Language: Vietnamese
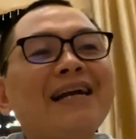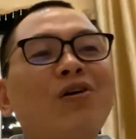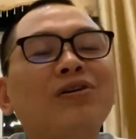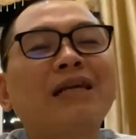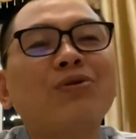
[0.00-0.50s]

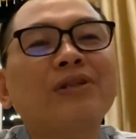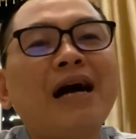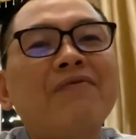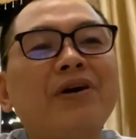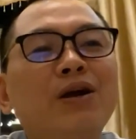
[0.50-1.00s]
cách họ tạo
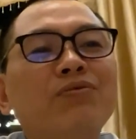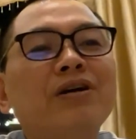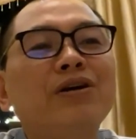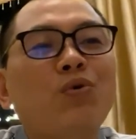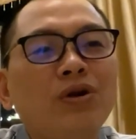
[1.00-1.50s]
tác và động
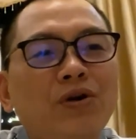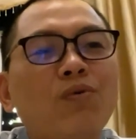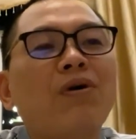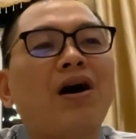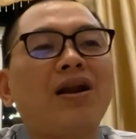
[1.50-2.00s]
cơ cuối
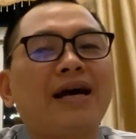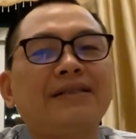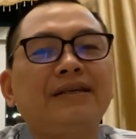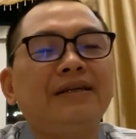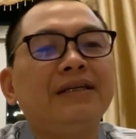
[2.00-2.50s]
cùng của họ
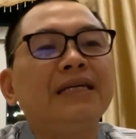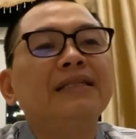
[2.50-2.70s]
là gì